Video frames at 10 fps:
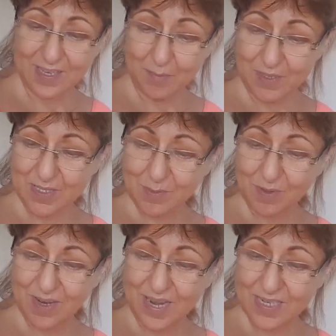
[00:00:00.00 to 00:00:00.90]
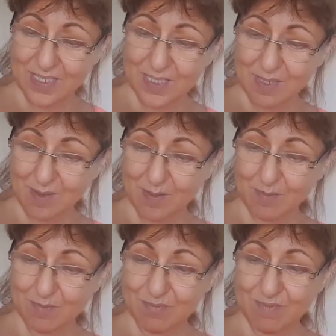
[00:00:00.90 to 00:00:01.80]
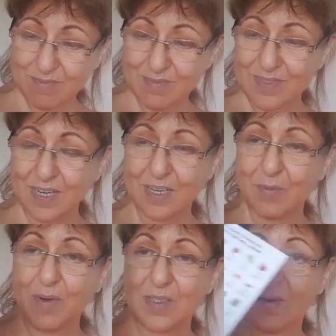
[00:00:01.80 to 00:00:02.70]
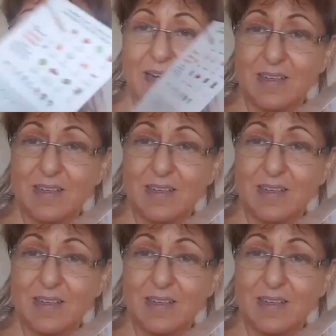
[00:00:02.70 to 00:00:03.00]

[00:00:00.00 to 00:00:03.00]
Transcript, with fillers: Ich habe hier so ein kleines, äh, sag ich mal, so ein